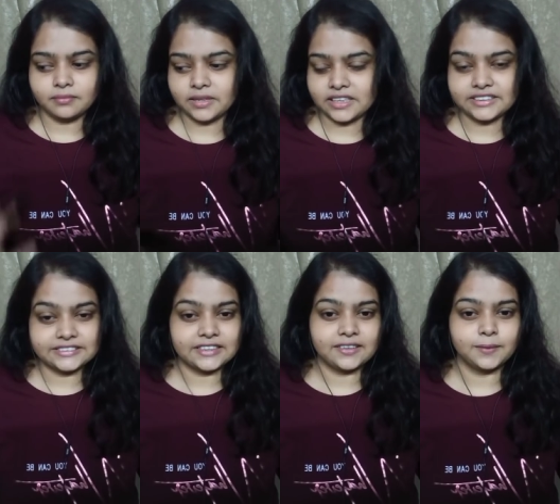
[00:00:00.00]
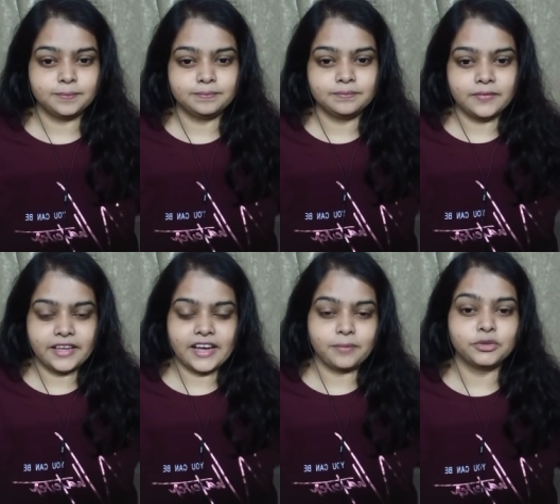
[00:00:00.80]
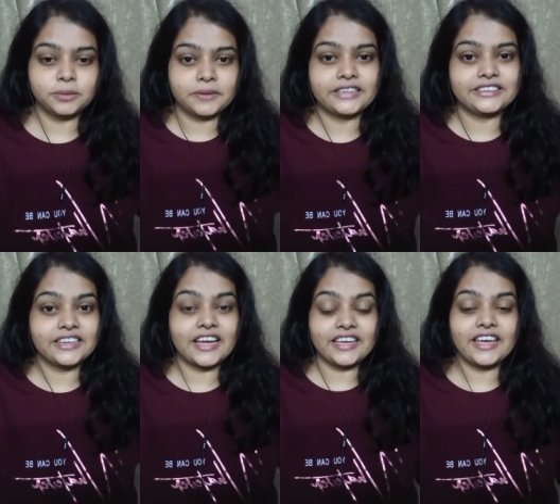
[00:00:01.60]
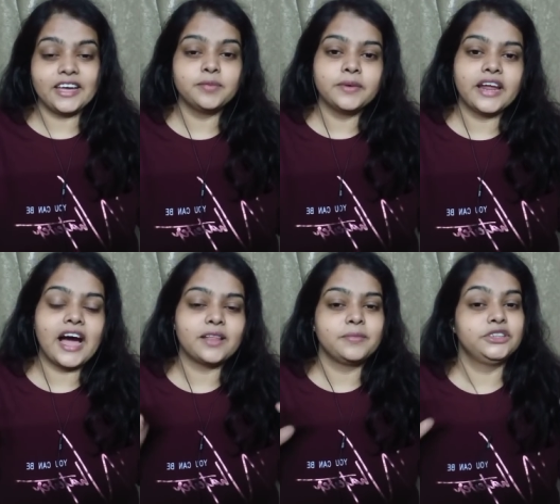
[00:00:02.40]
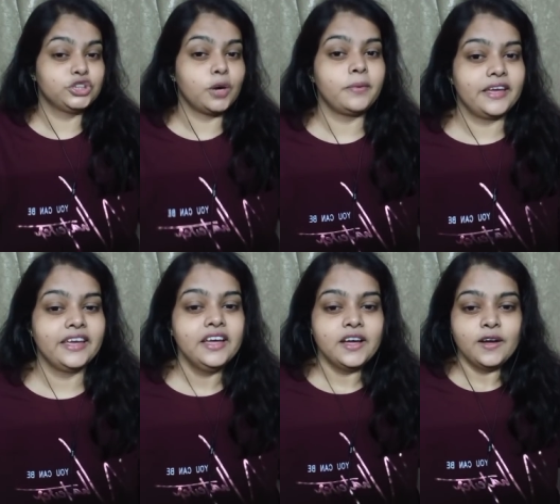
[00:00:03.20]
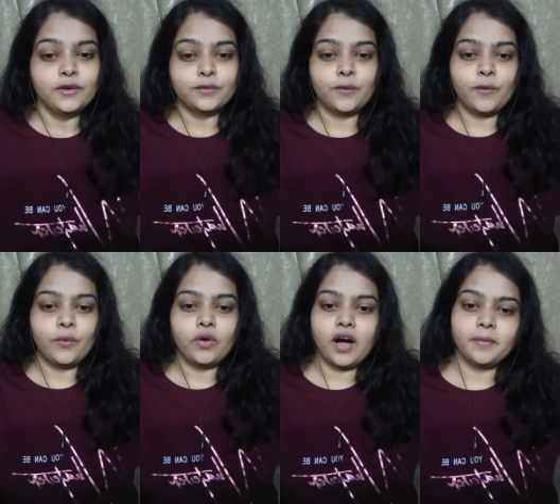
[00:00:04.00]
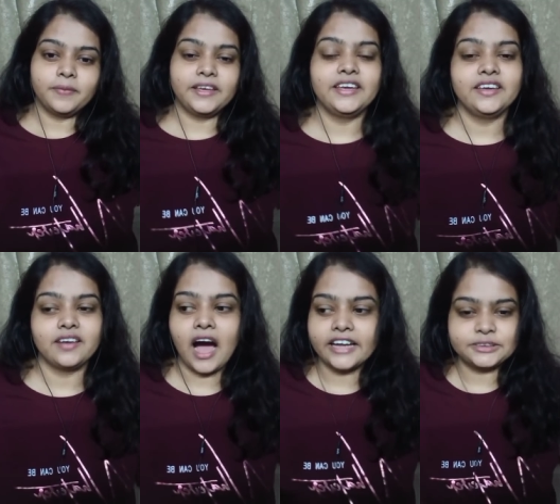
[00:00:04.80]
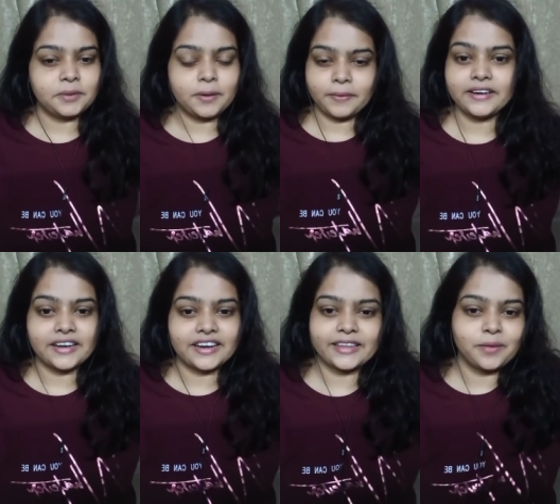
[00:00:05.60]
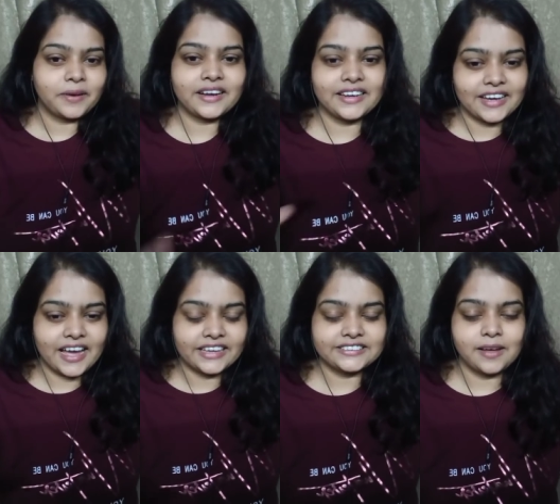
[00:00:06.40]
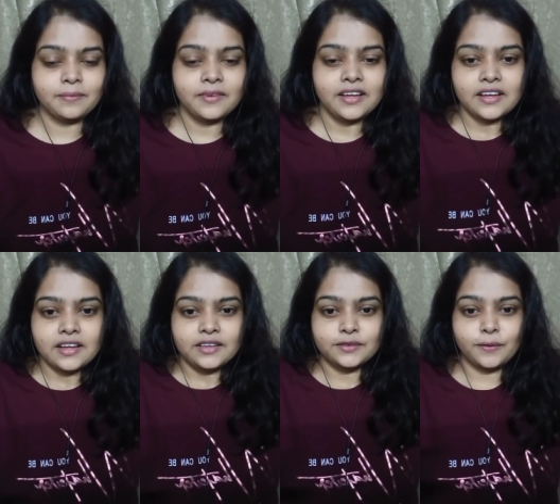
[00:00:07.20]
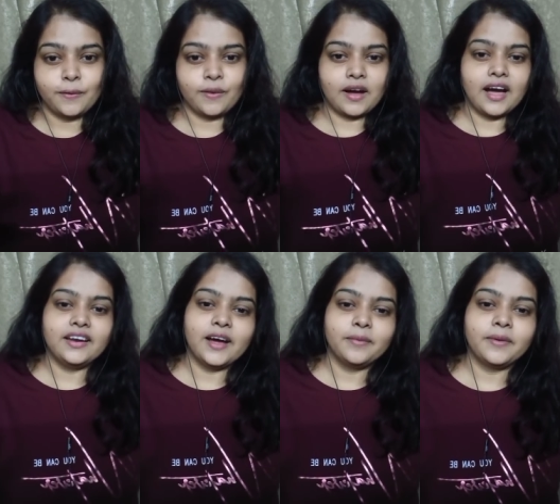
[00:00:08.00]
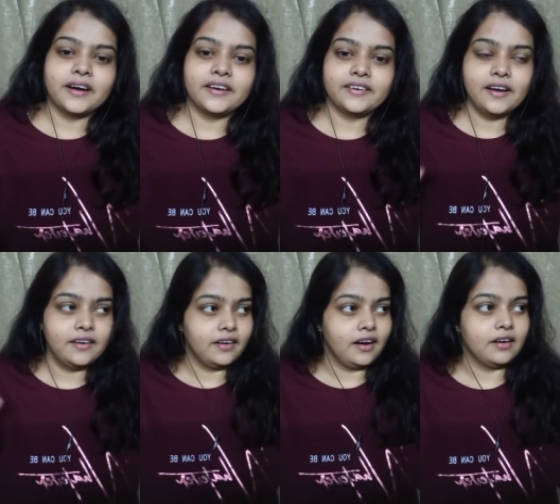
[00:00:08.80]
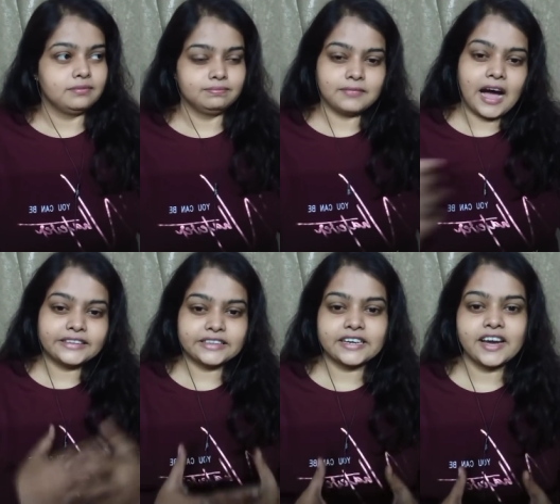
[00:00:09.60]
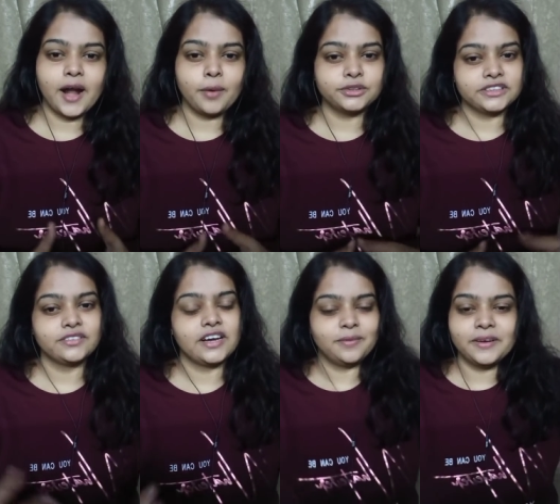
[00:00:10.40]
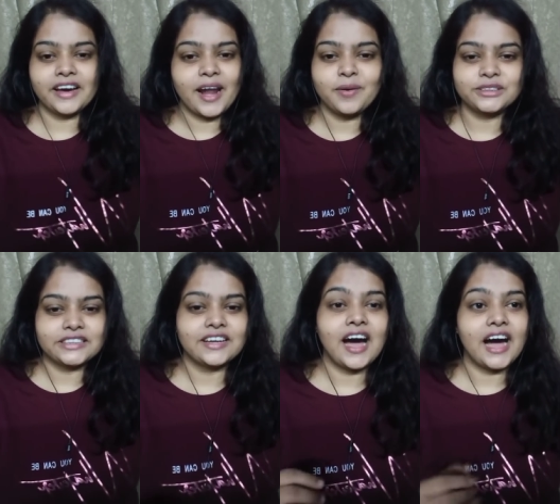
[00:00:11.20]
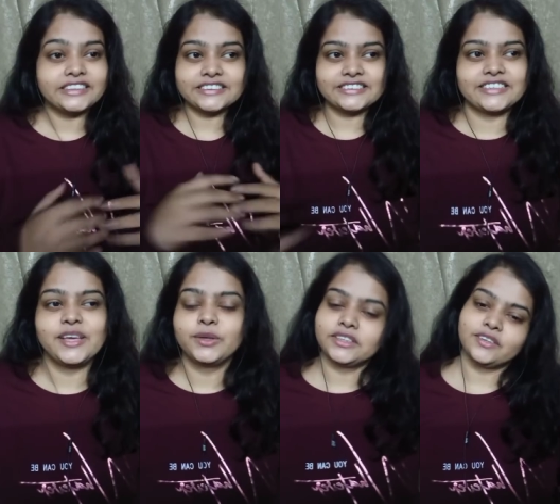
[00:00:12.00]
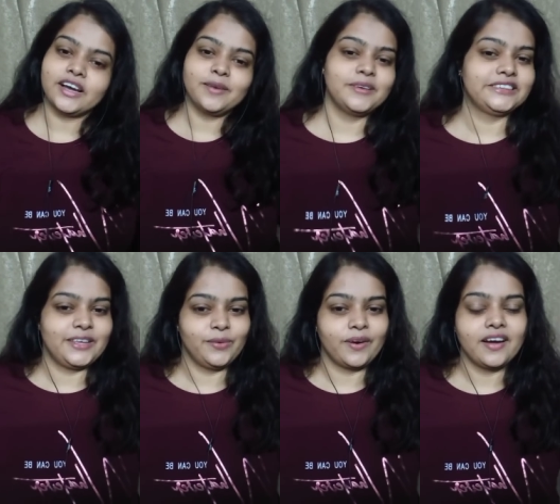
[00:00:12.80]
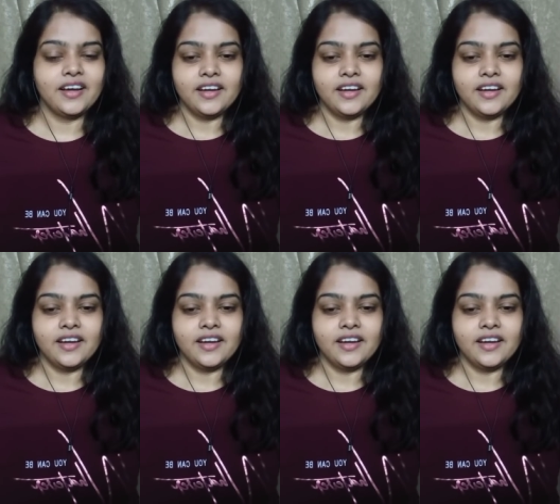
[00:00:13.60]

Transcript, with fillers: बिकॉज एक अब मुझे पता चल गया कि एक मेरे हाथ में जॉब है तो अभी आज पे डिपेंड कर रहा था मेरा कल का एग्ज़ाम तो कल अब अगर आज अगर ख़राब हो जाए तो कल भी ख़राब हो जाता आज अगर सही हो जाए तो कल भी सही होगा